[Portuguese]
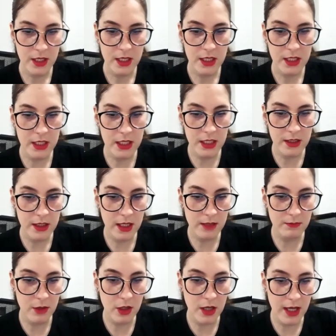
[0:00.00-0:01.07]
e
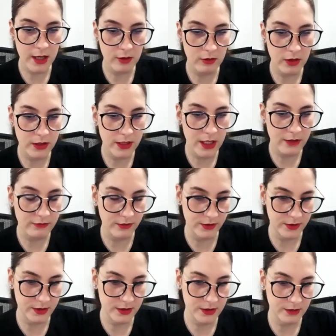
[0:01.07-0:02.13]
em Molecular
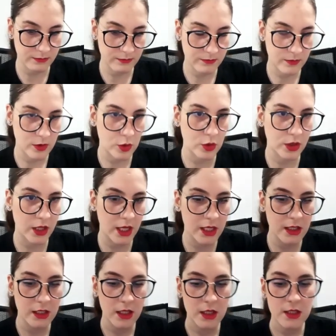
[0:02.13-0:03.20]
Diversity,
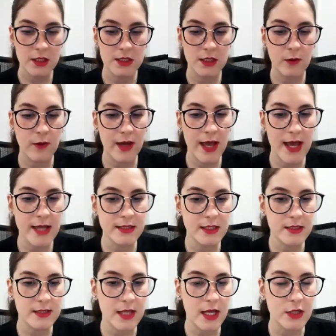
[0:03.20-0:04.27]
ok? São
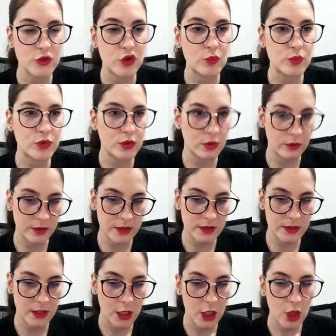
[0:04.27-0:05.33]
essas as
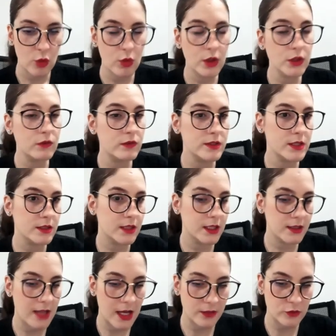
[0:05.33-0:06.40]
opções. Quando você
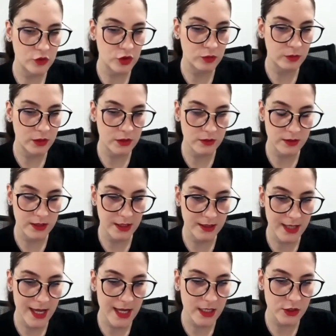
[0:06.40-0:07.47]
tem dados de
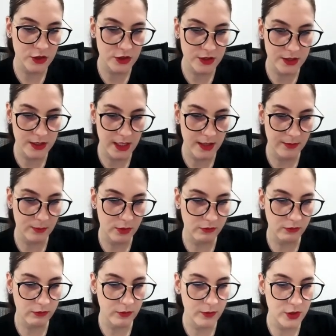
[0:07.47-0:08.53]
microsatélites, é,
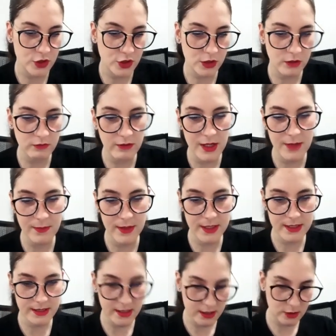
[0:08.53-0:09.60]
provavelmente não vai
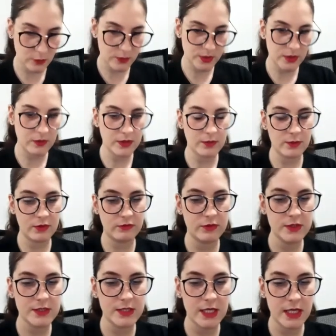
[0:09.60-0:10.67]
aparecer essa opção aqui para
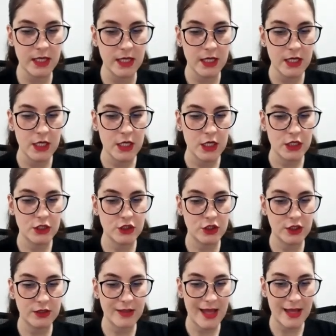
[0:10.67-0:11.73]
você
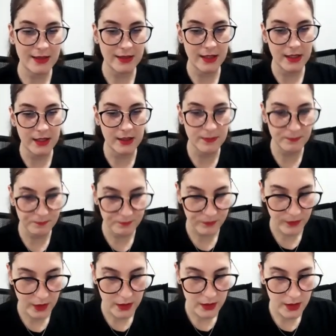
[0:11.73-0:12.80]
de teta,
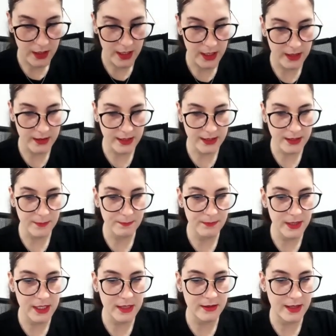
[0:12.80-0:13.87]
é, teta
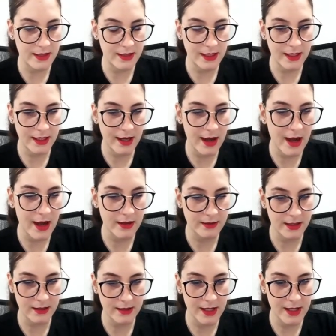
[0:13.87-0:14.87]
teta k, teta